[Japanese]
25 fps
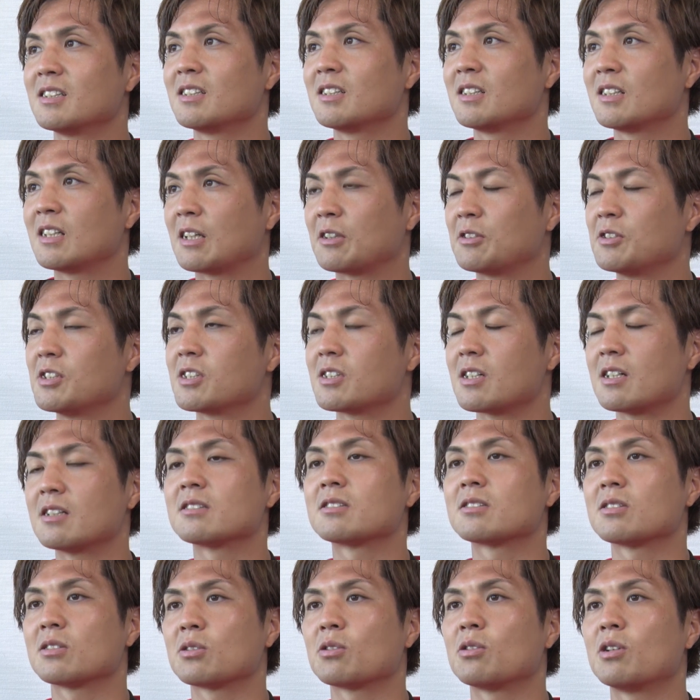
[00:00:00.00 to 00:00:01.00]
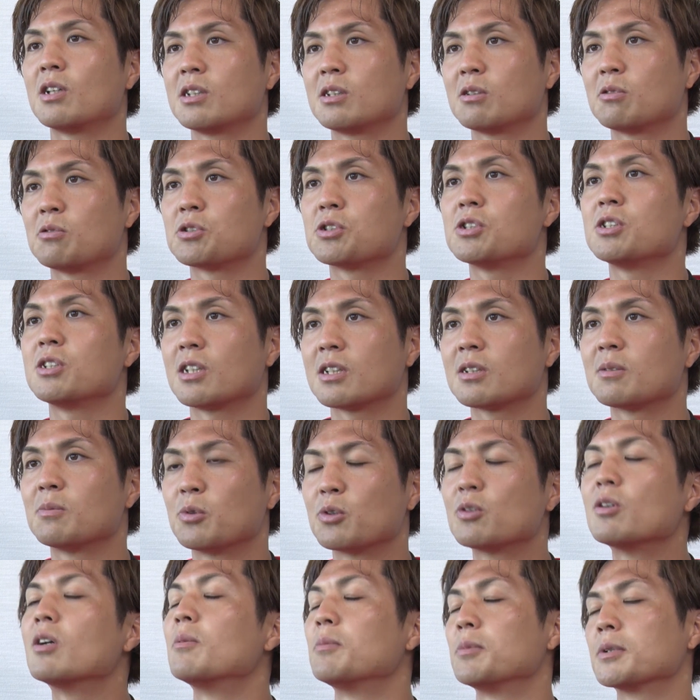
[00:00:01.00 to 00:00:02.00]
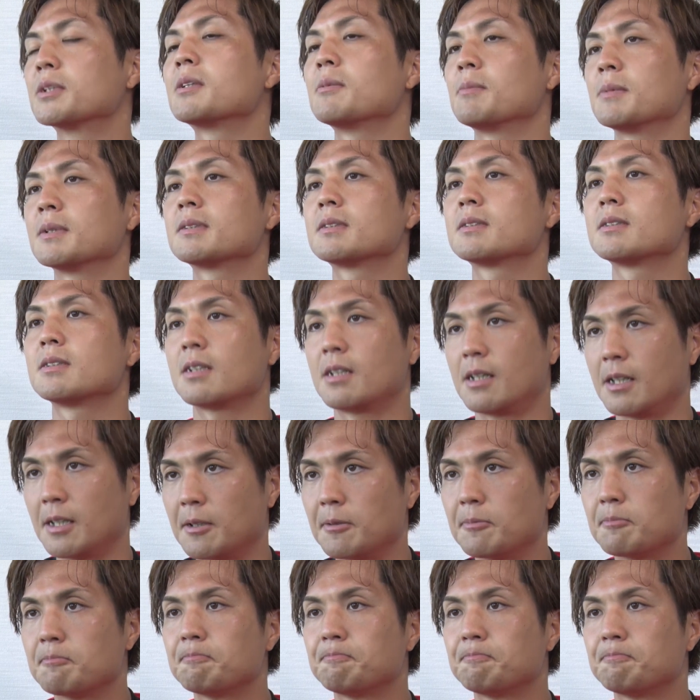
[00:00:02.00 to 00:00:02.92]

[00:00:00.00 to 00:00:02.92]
逆にチャンスと捉えてほしいなと僕は思ってます。はい、